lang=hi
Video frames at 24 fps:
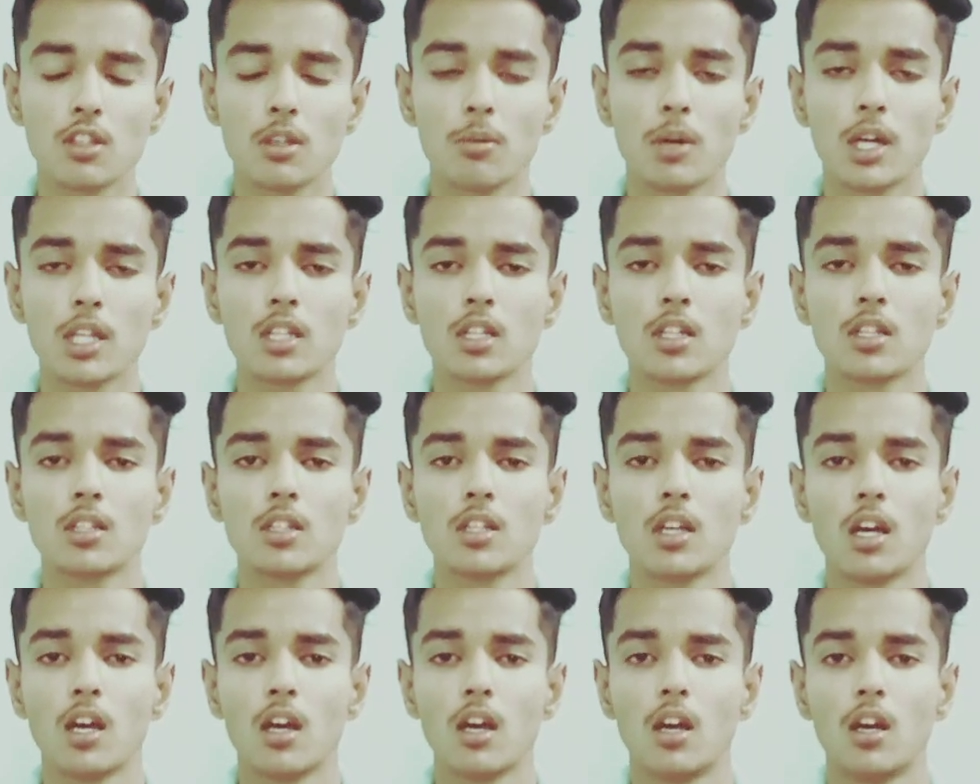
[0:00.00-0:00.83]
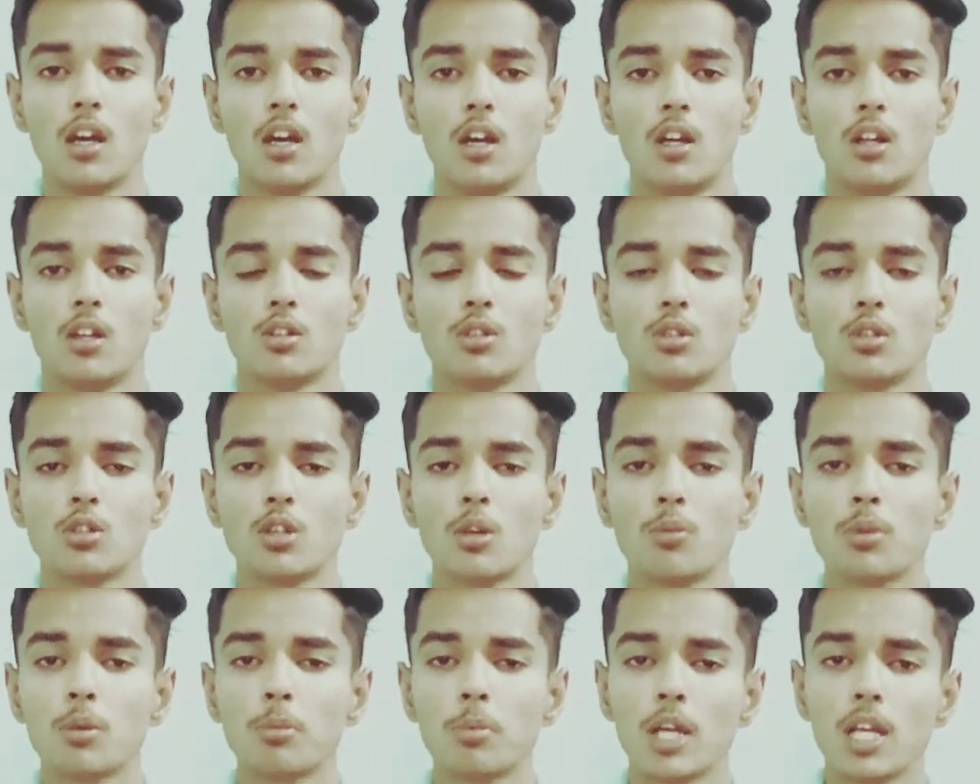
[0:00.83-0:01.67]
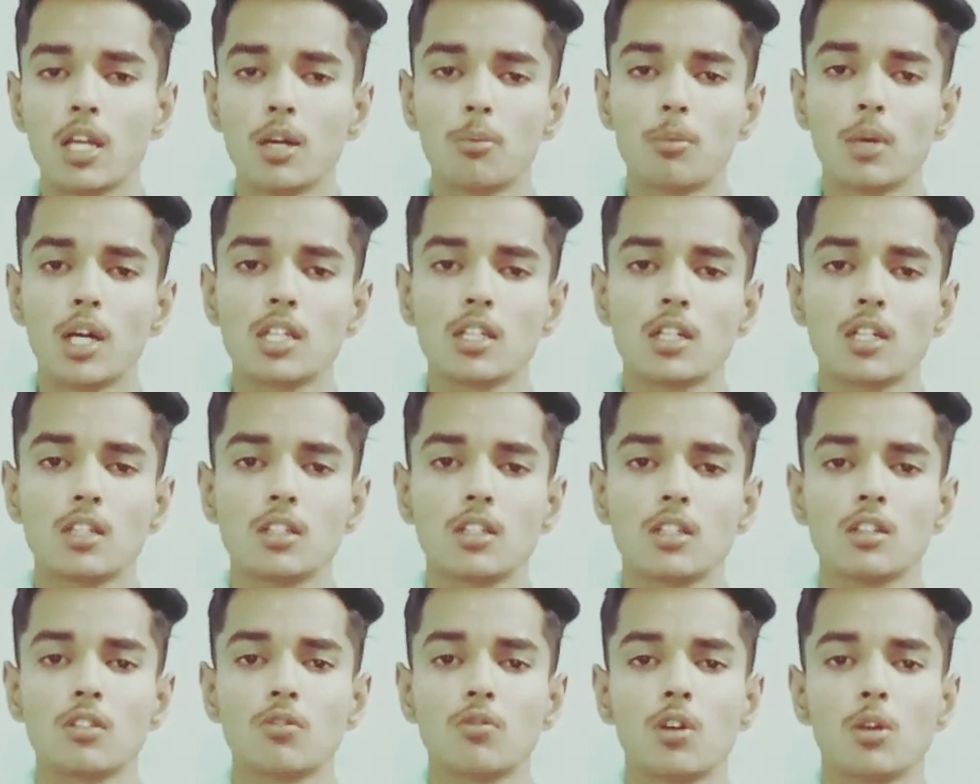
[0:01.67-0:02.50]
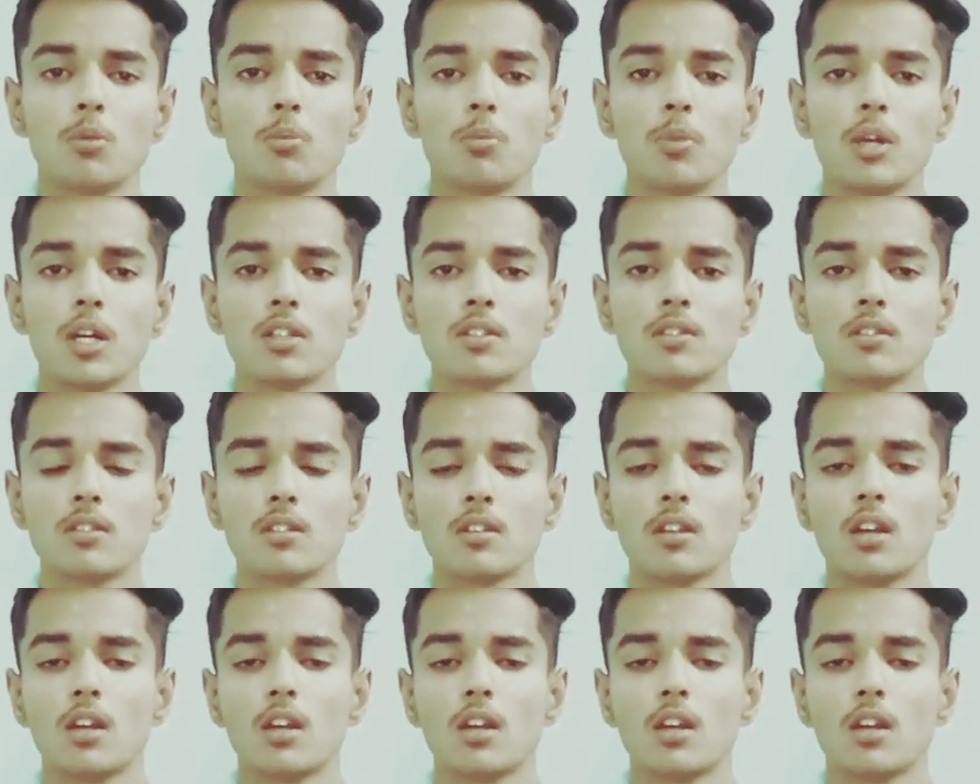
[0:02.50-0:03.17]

की बात करते हैं तो सबसे पहले हम बात करते हैं वन प्लस